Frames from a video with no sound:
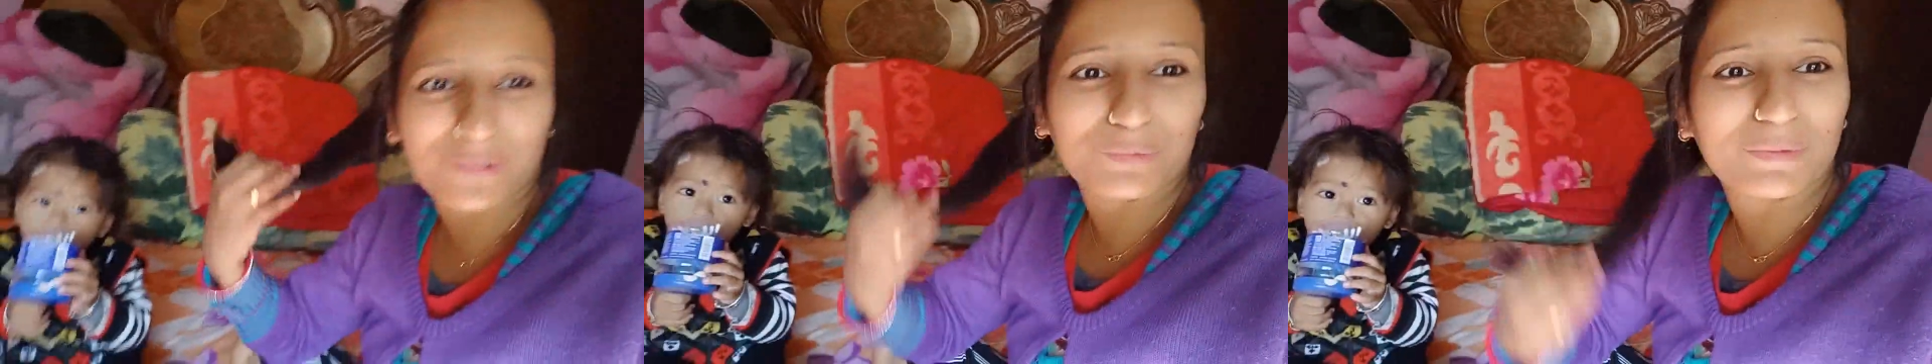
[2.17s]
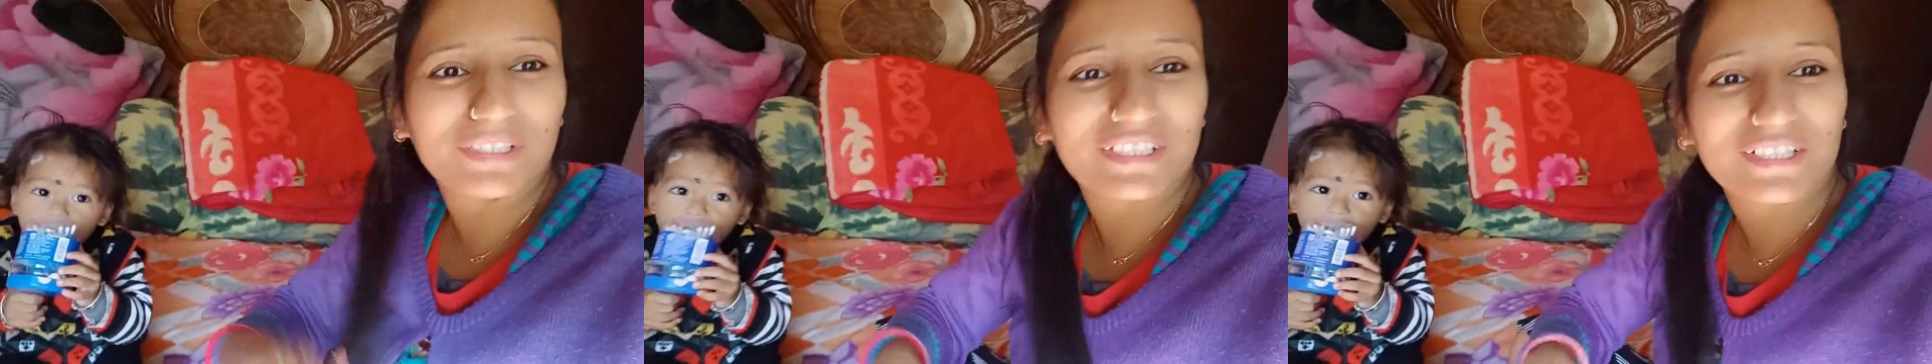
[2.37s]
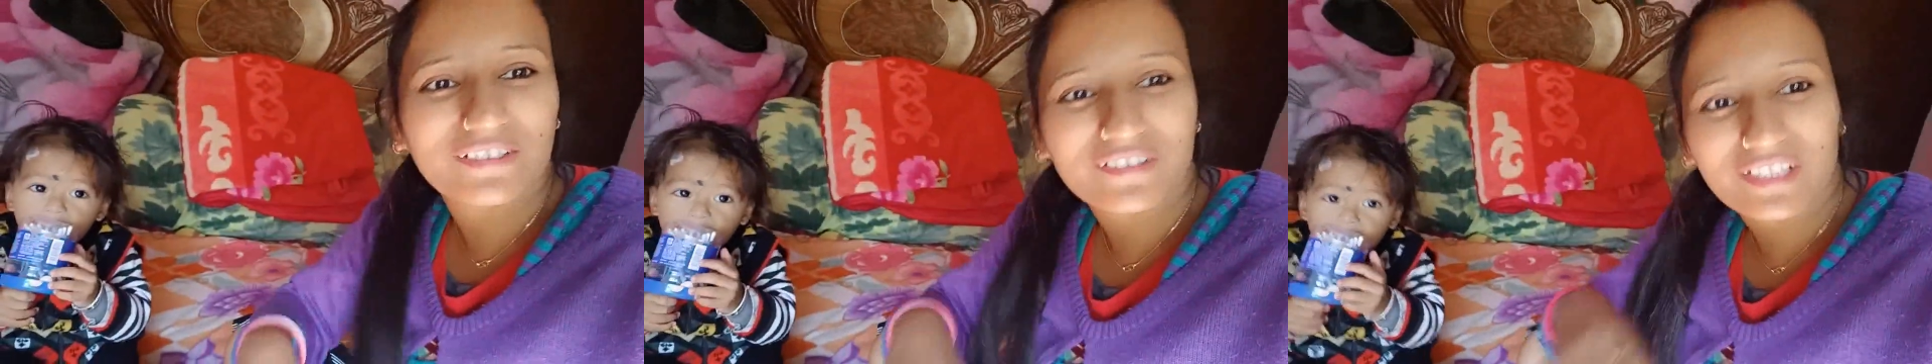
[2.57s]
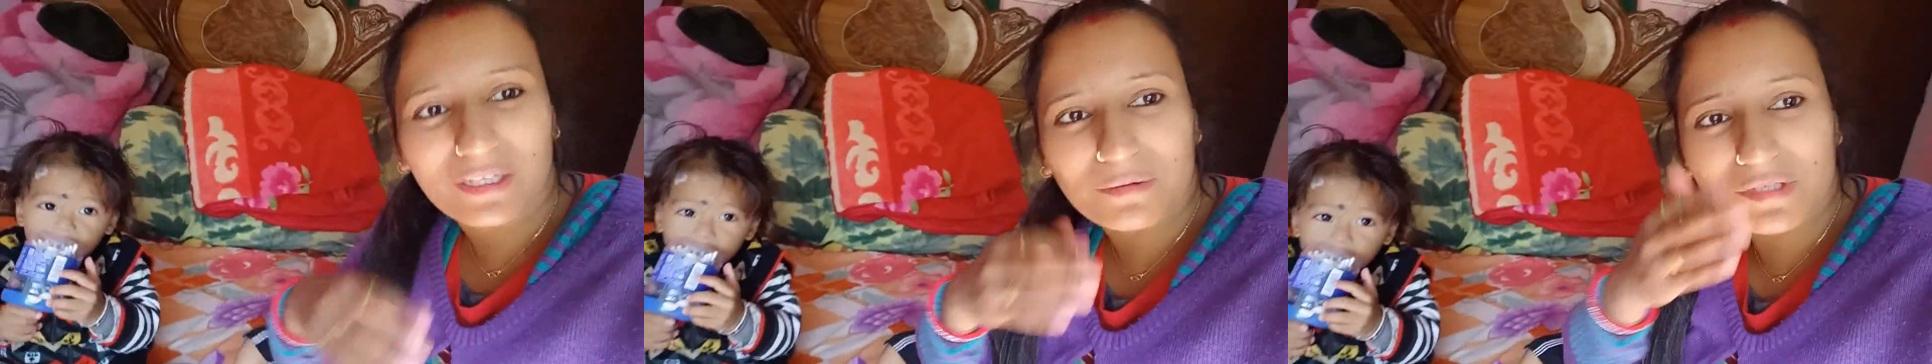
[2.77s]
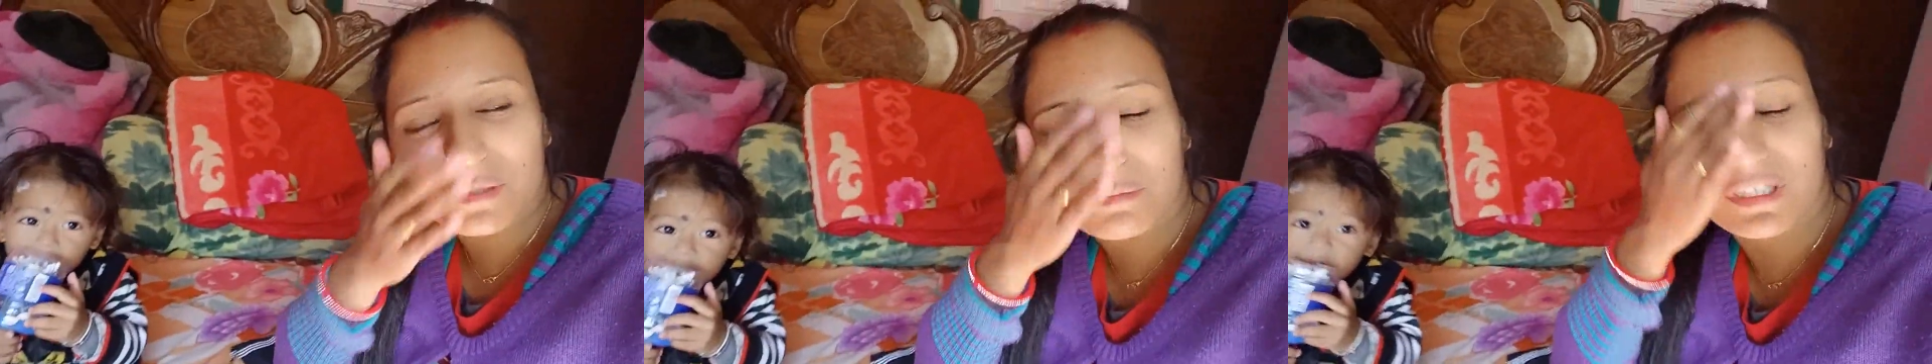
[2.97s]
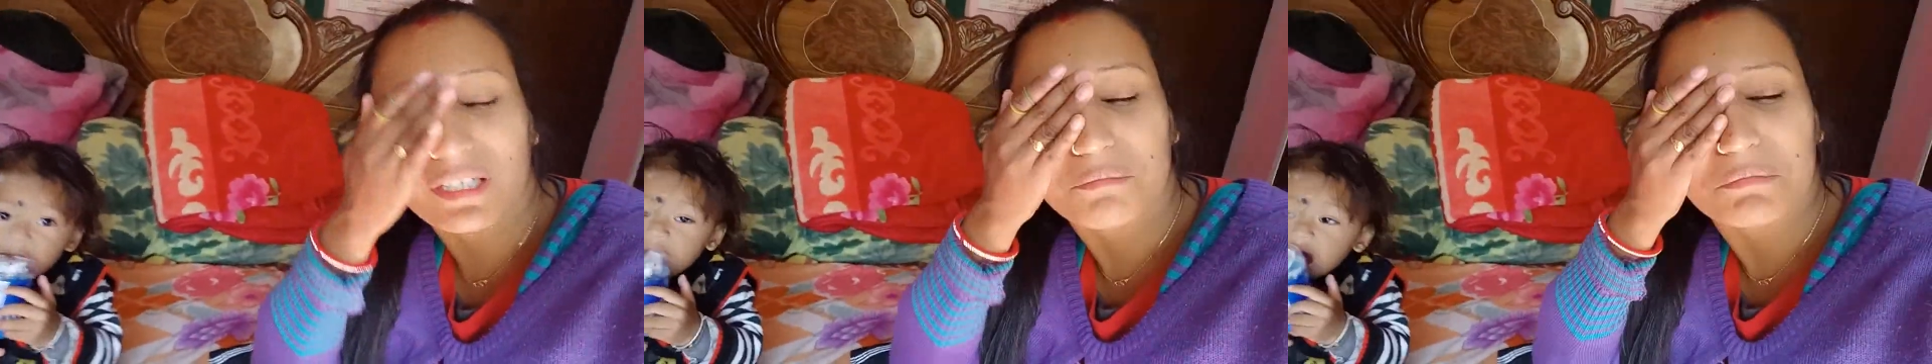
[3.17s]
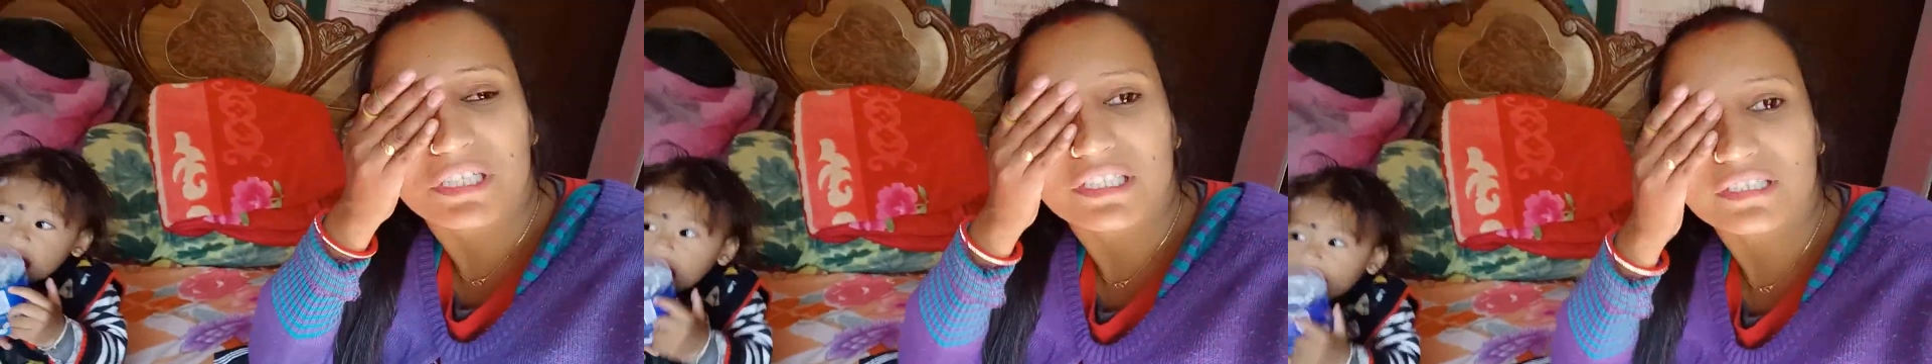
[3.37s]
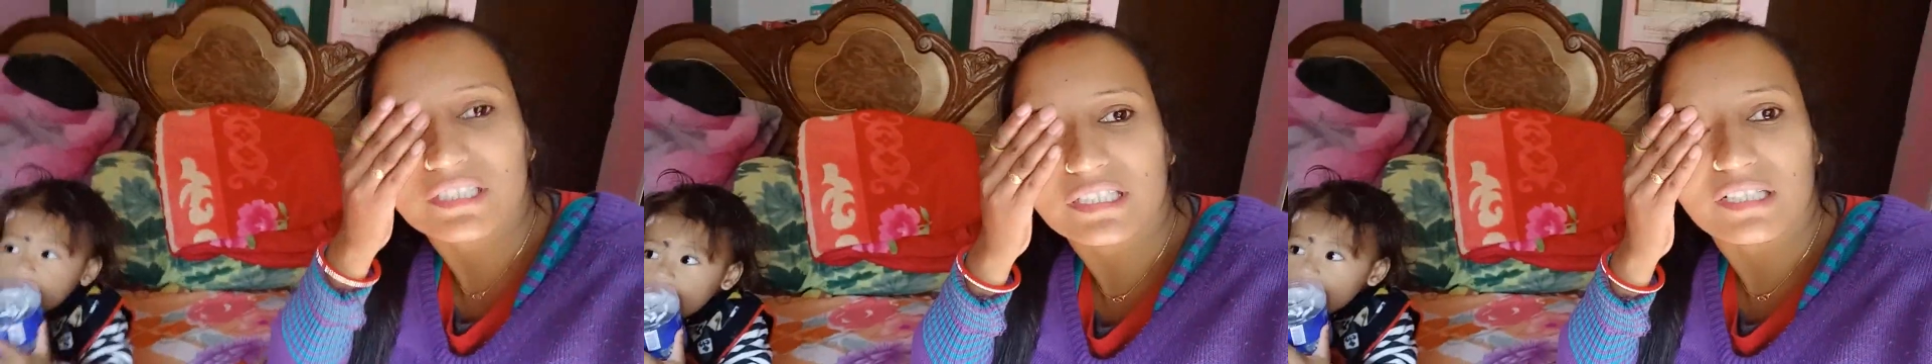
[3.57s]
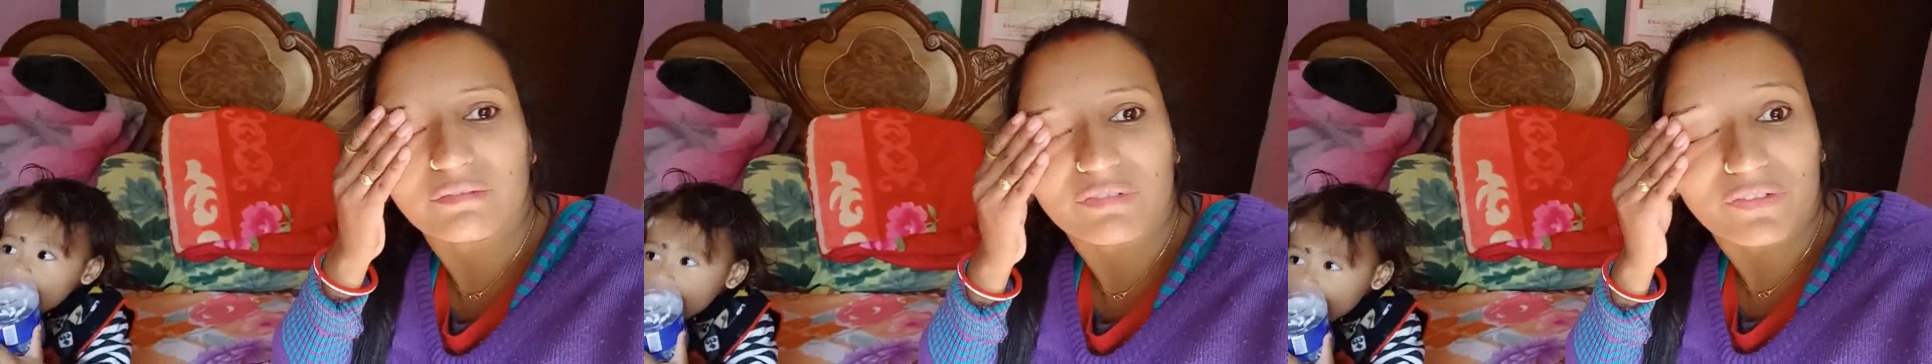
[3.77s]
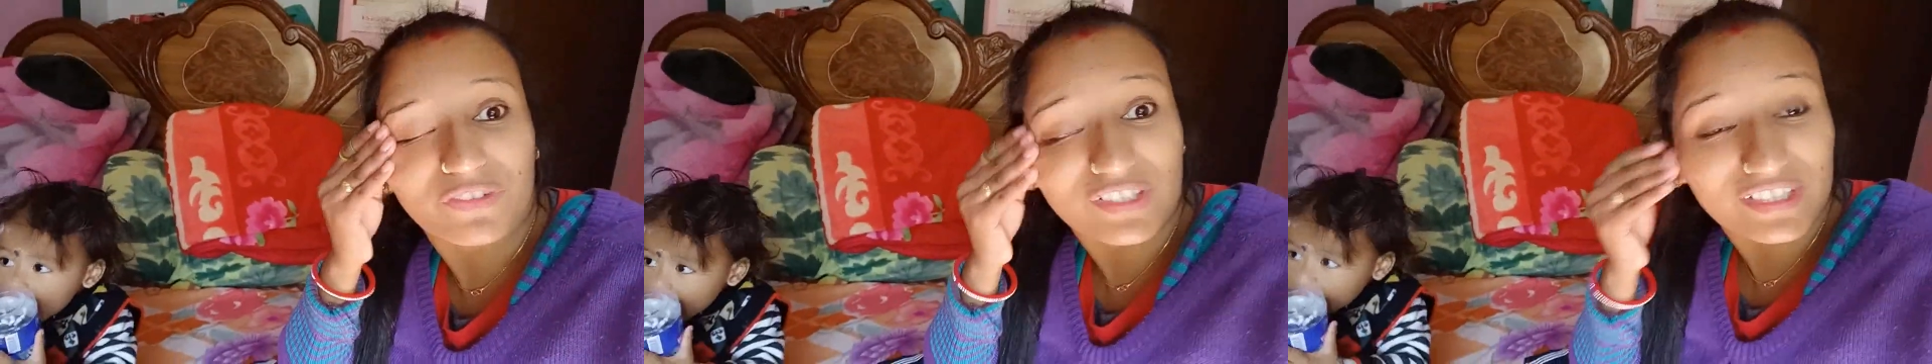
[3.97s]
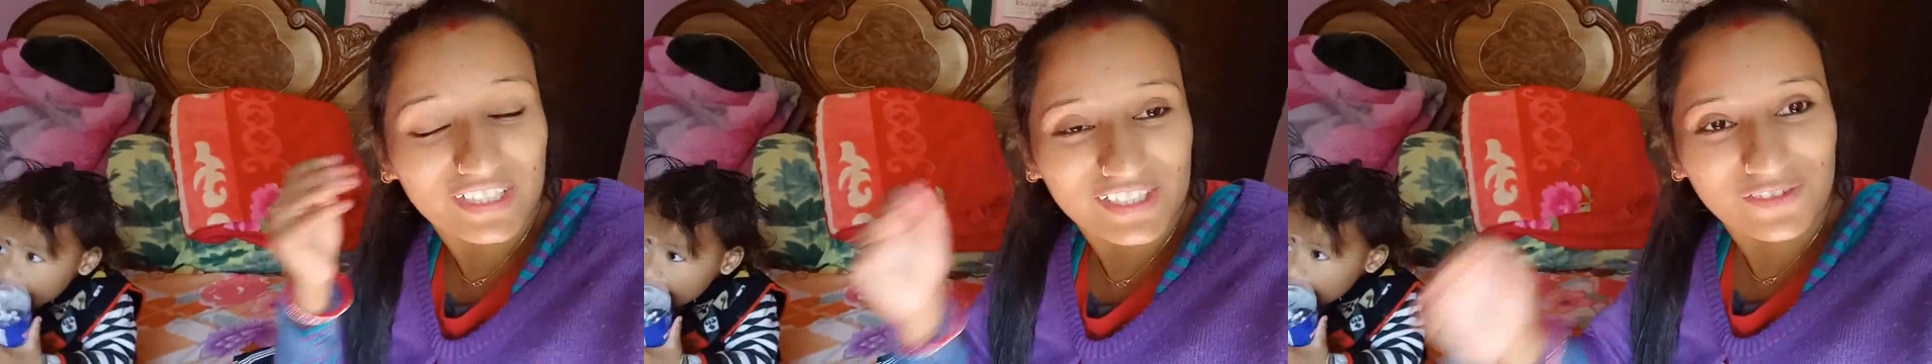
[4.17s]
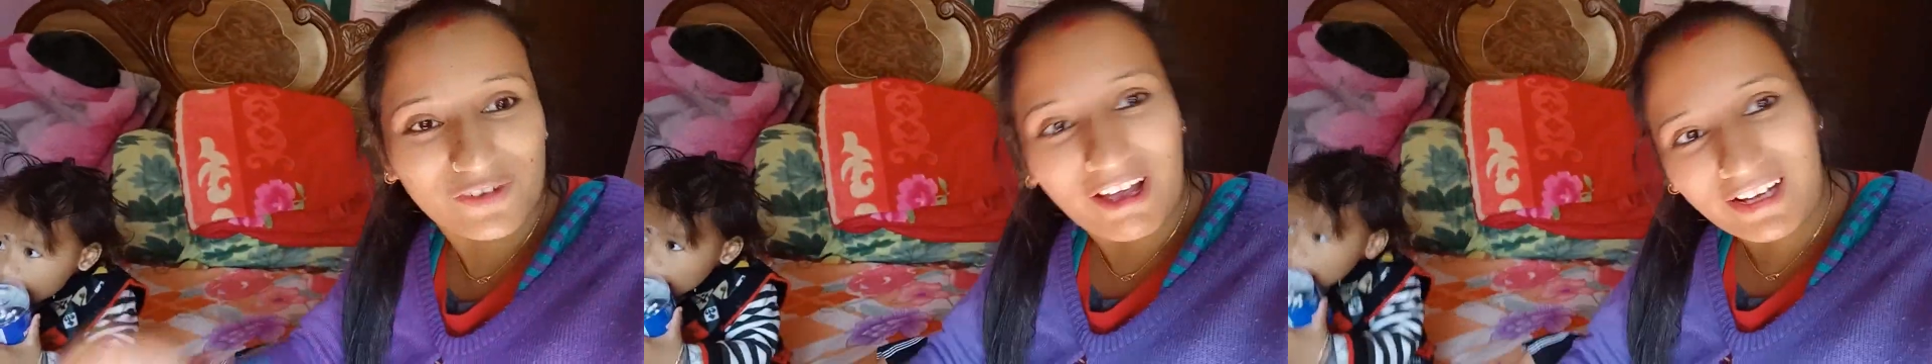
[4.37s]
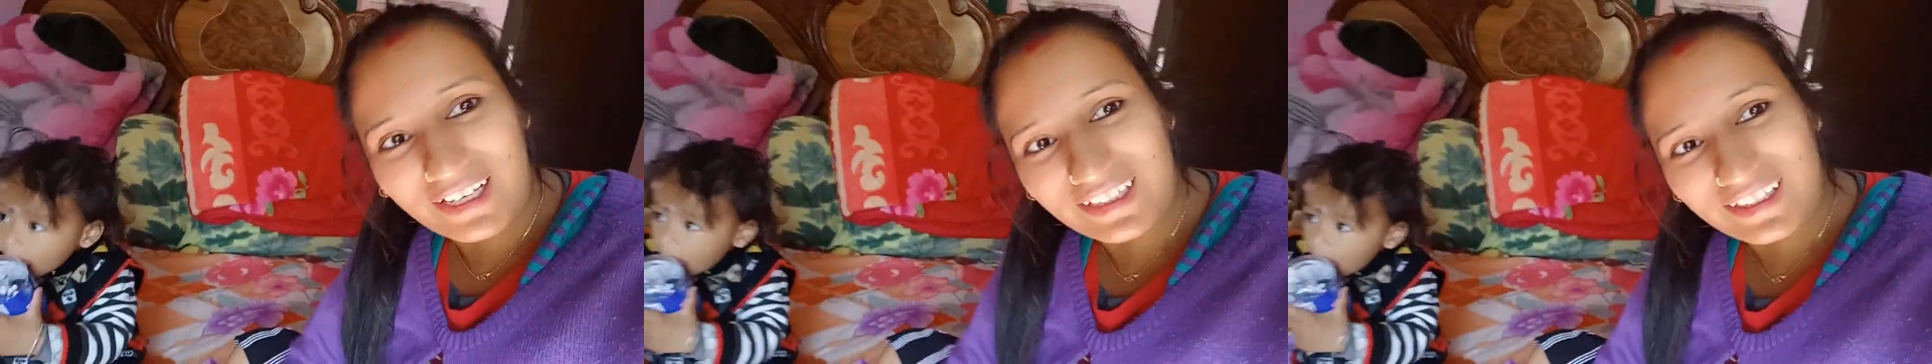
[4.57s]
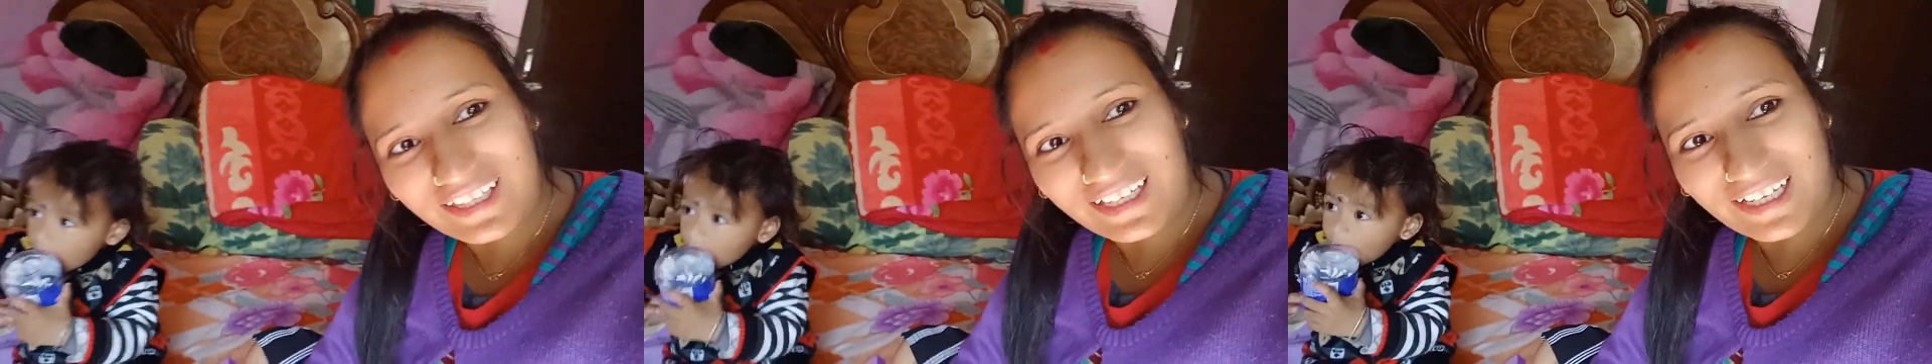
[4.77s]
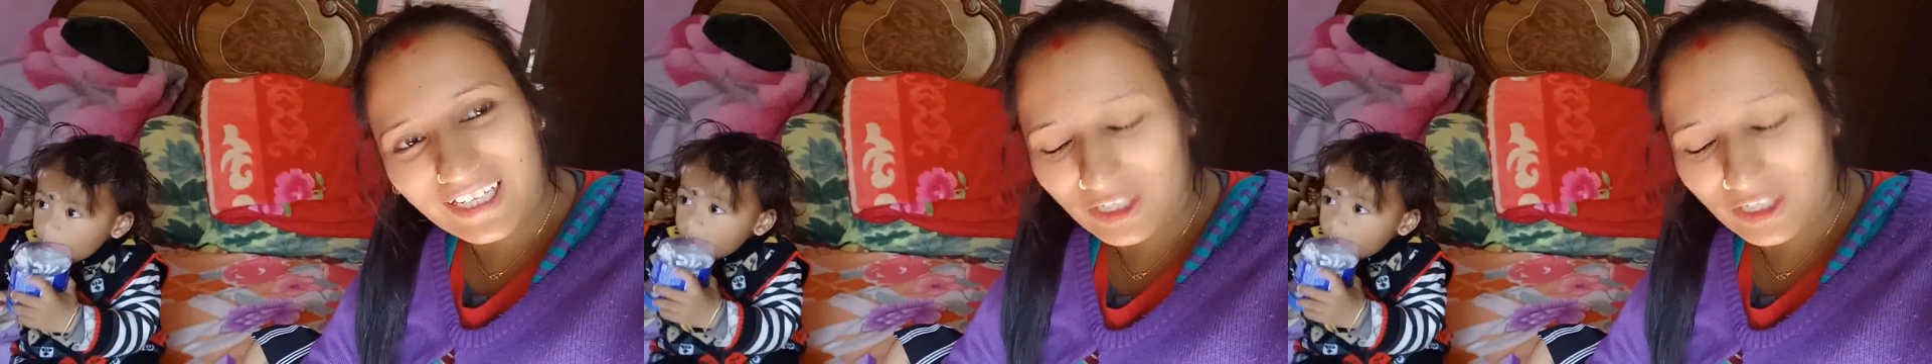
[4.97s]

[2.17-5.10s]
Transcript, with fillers: बच्चे होंगे आप सभी का मेरे चैनल पे फिर से स्वागत है